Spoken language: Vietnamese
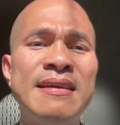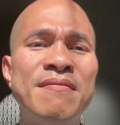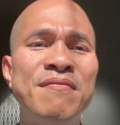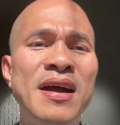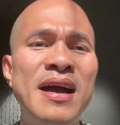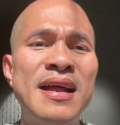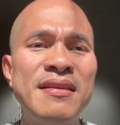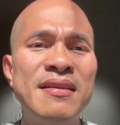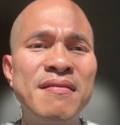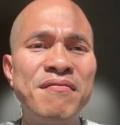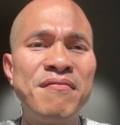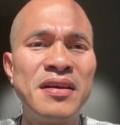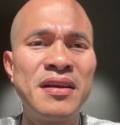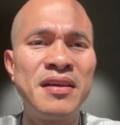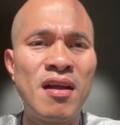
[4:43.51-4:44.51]
và
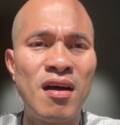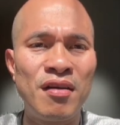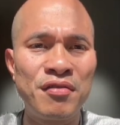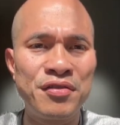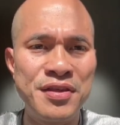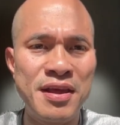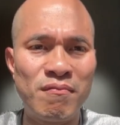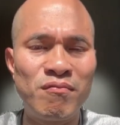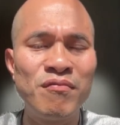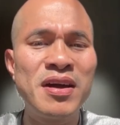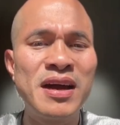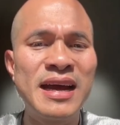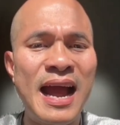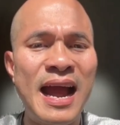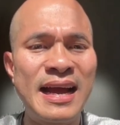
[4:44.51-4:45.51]
nó giống
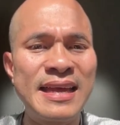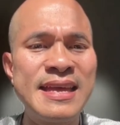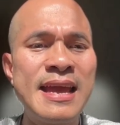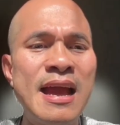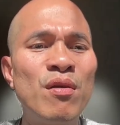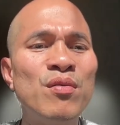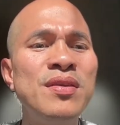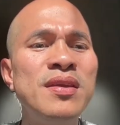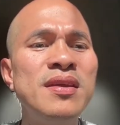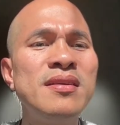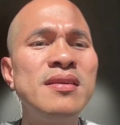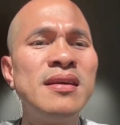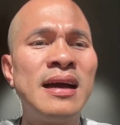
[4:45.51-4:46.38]
và khác nhau như